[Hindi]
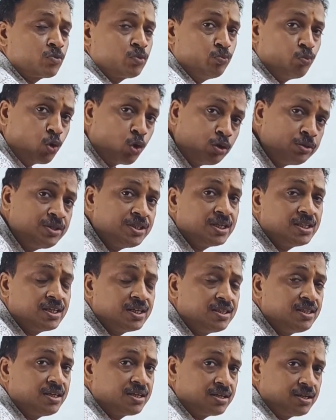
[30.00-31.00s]
बहुत ज़्यादा
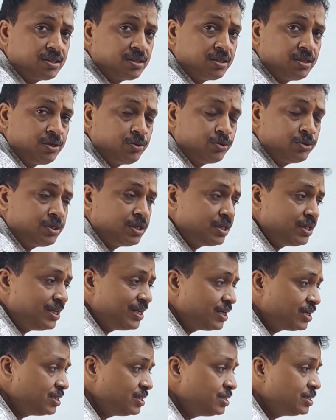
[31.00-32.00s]
दिक्कत नहीं होती है
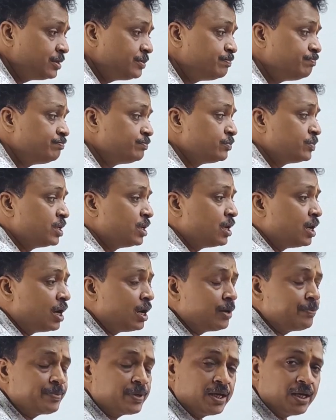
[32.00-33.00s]
लेकिन जब
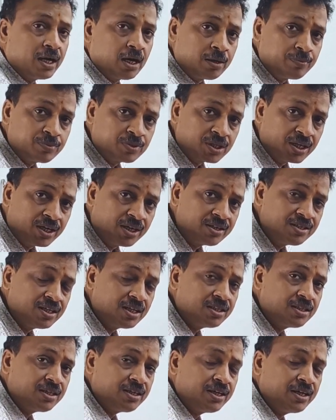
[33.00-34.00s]
आपके आम सड़
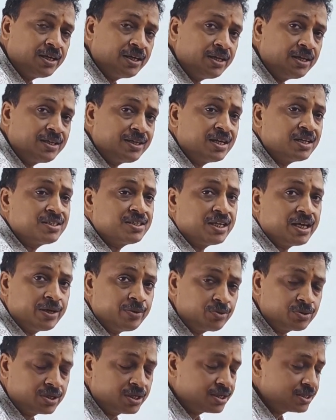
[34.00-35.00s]
जाते हैं या
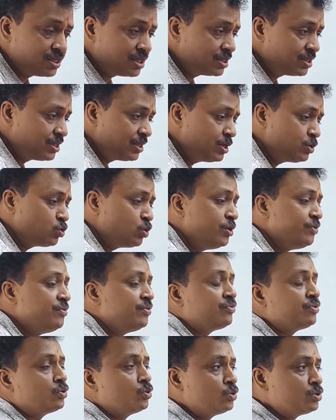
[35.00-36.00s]
सेब सड़ जाती है कोई भी
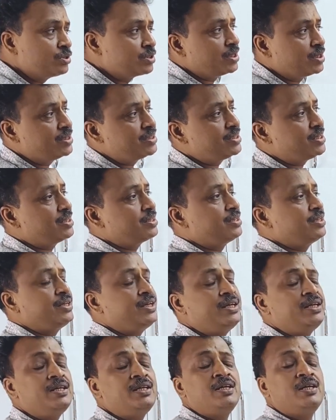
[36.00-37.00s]
फ्रूट सड़ जाते
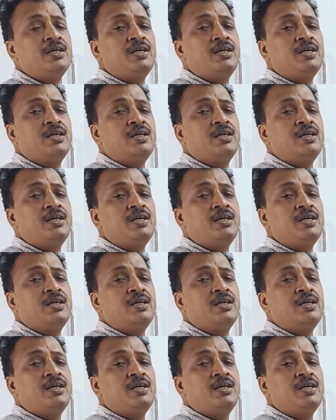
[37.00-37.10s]
हैं